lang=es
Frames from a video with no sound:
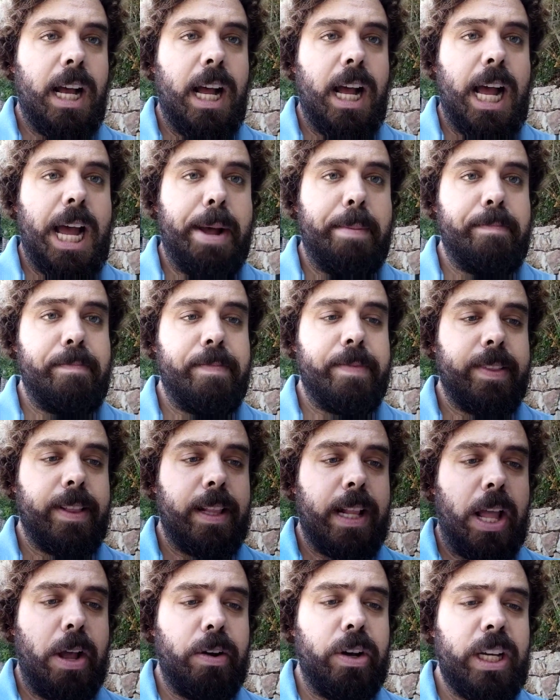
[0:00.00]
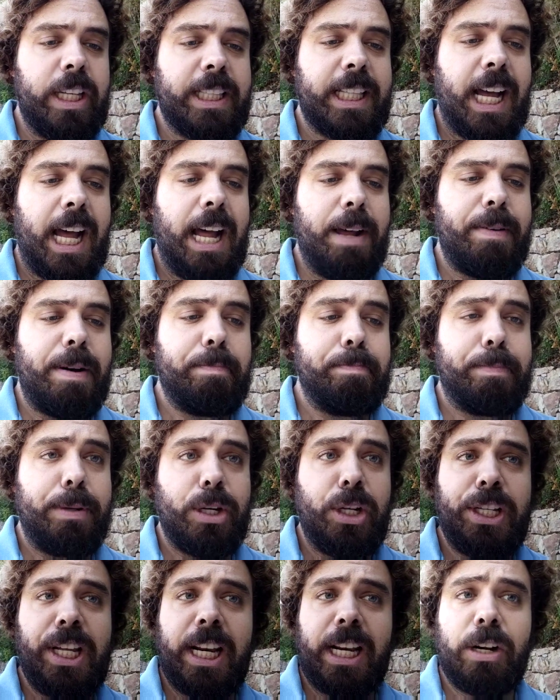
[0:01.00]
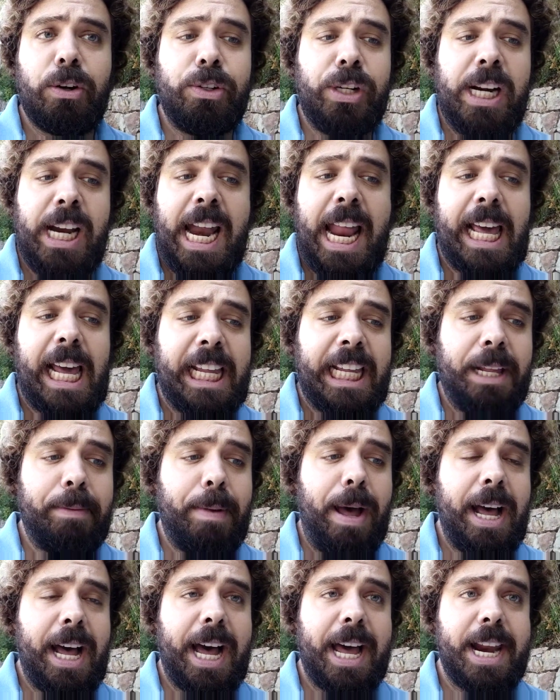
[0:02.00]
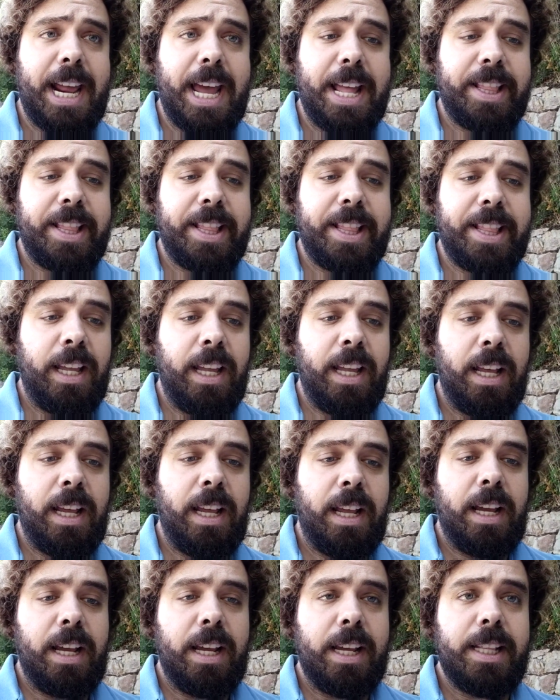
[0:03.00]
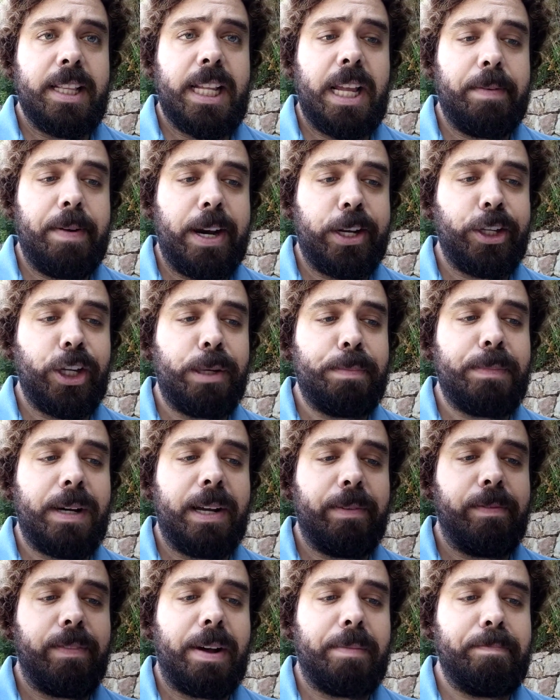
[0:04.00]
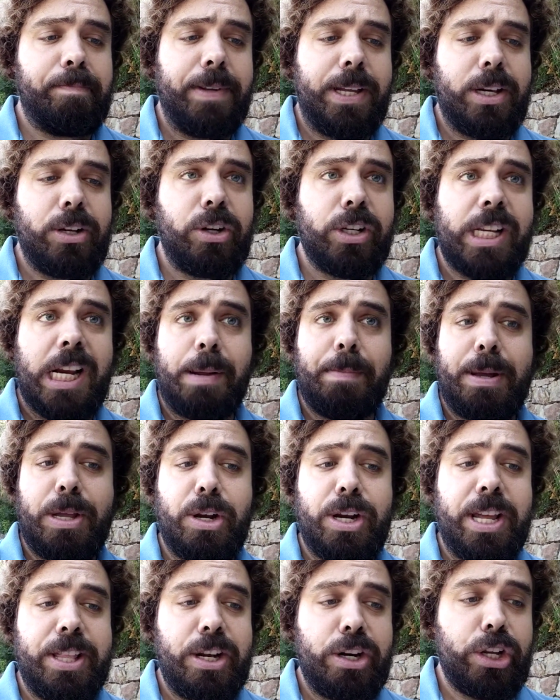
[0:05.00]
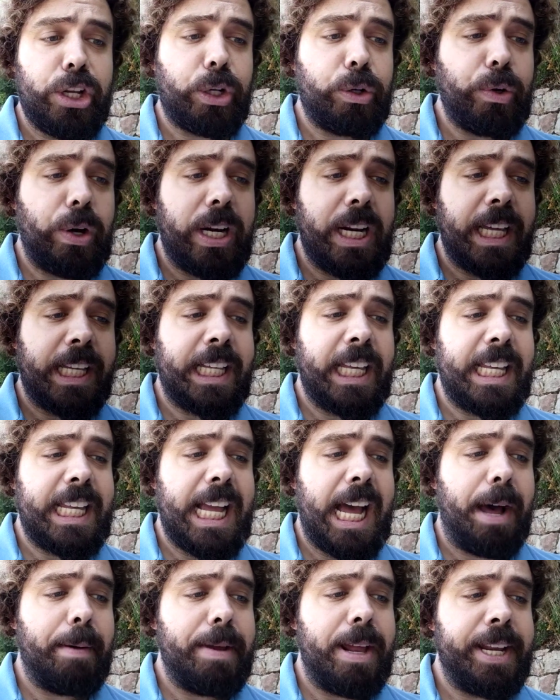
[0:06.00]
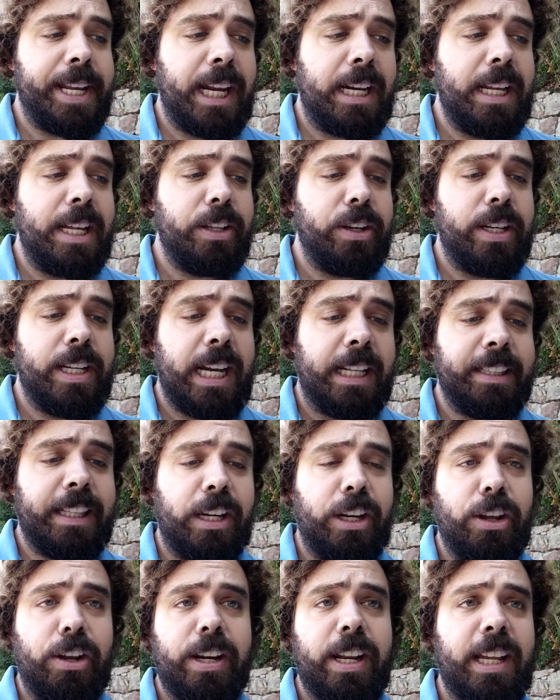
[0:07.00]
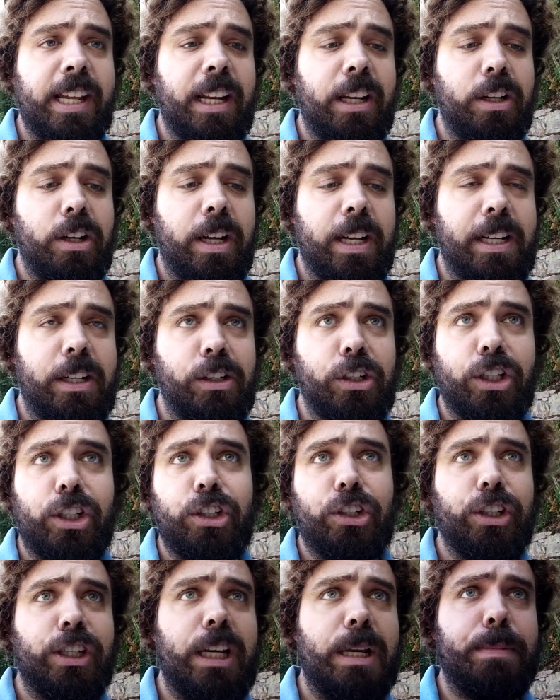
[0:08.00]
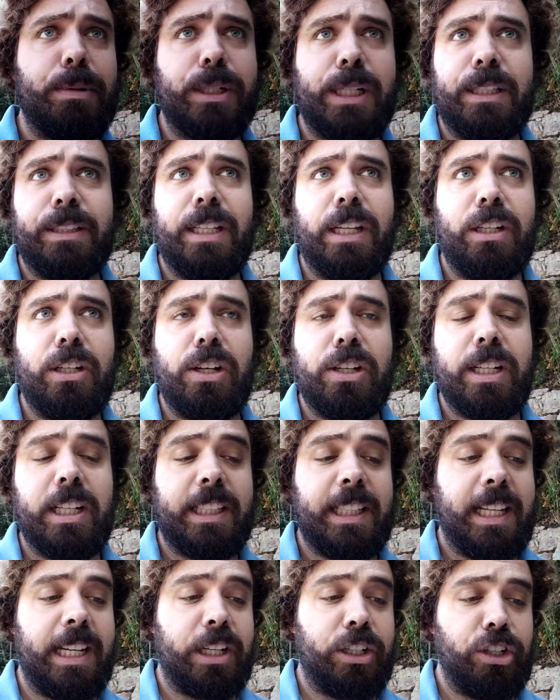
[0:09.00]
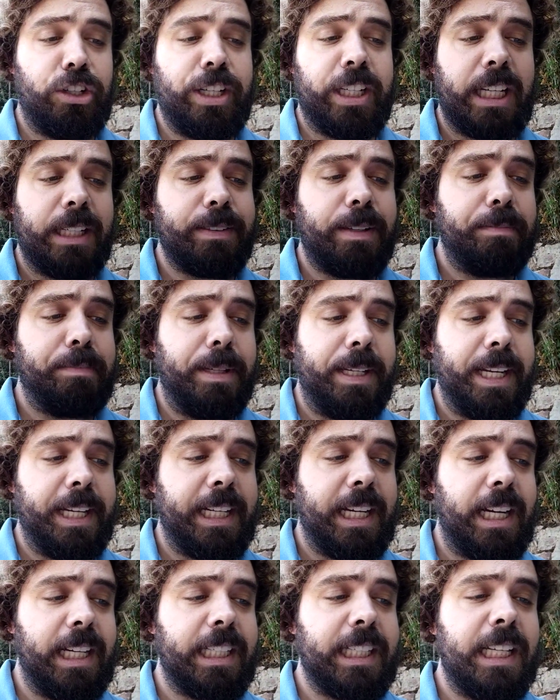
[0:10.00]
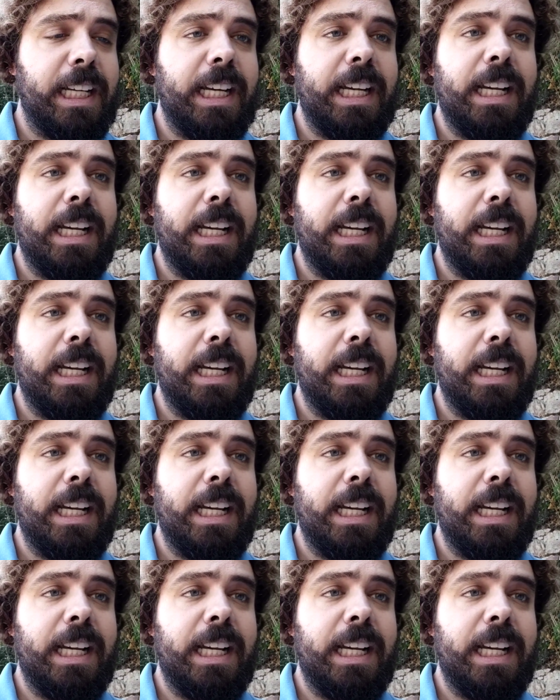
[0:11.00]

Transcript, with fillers: Eh, luego está Vampiros se reúnen en la casa de Majaret. Diversos vampiros, la mayoría de los cuales ya habían salido en anteriores, en los dos libros anteriores de Crónicas Vampíricas,